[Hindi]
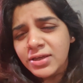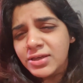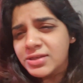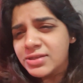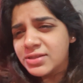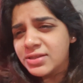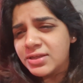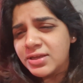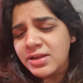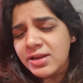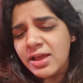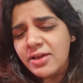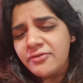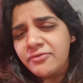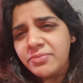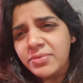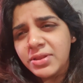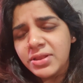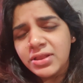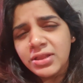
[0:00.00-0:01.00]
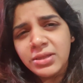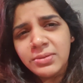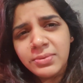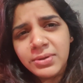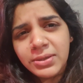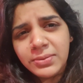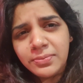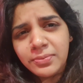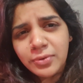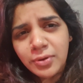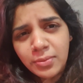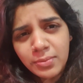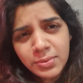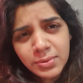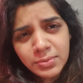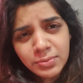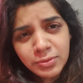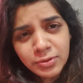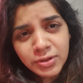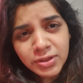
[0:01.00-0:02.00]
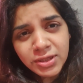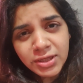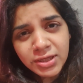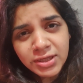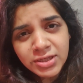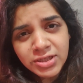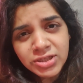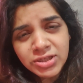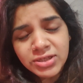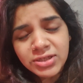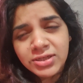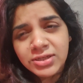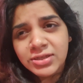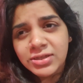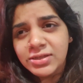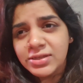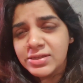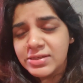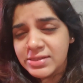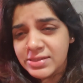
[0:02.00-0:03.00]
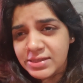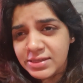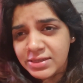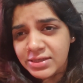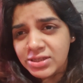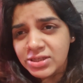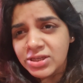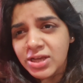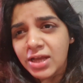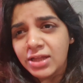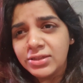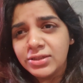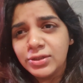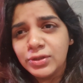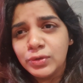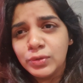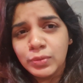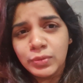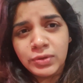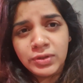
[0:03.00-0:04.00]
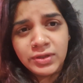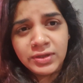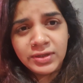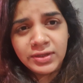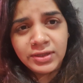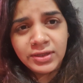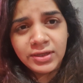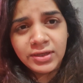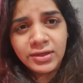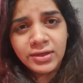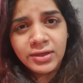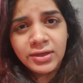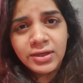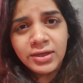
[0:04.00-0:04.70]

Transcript: किसी की लाइफ में इतनी बड़ी प्रॉब्लम हो गई है किसी किसी की शादी टूट गई है